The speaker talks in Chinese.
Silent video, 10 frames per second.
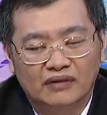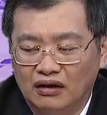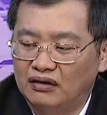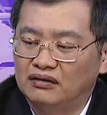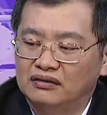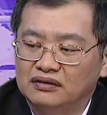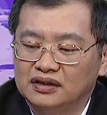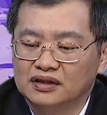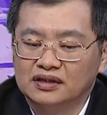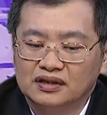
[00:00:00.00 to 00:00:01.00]
哦，
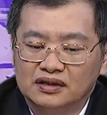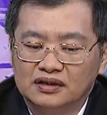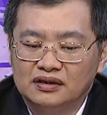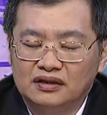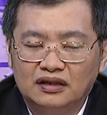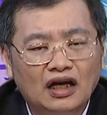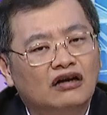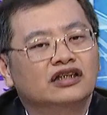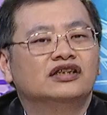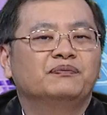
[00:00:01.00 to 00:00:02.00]
那
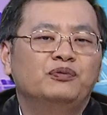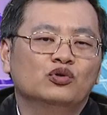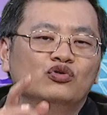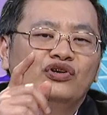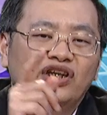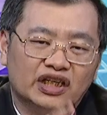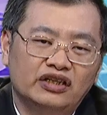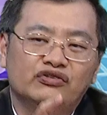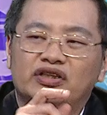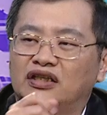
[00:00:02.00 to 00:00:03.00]
到底是不如你的
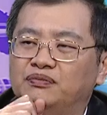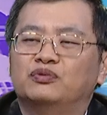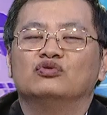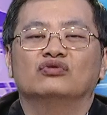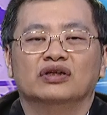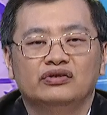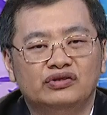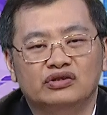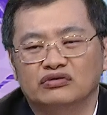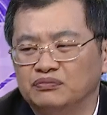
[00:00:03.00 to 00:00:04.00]
期，还是不如我的
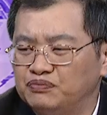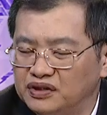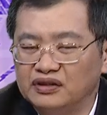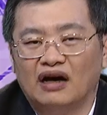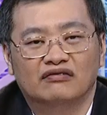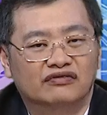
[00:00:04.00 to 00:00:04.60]
预期，我就不知道。